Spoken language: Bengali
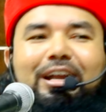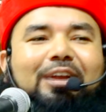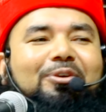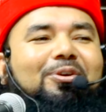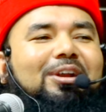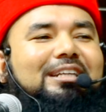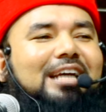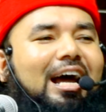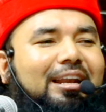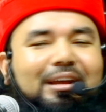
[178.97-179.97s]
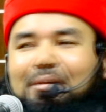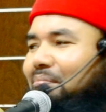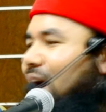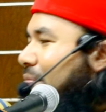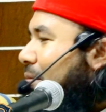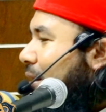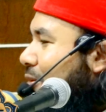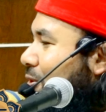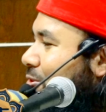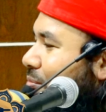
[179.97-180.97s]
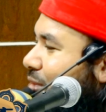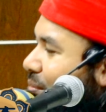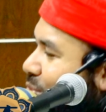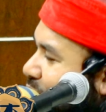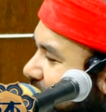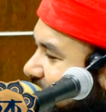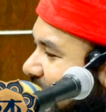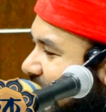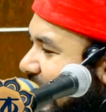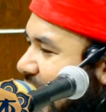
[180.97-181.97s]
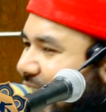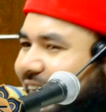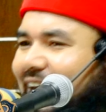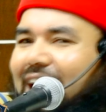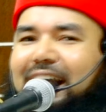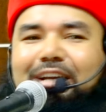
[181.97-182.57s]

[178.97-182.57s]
কেন ঘরে যান মা বাবার কদমটা বুকের সাথে লাগাইয়া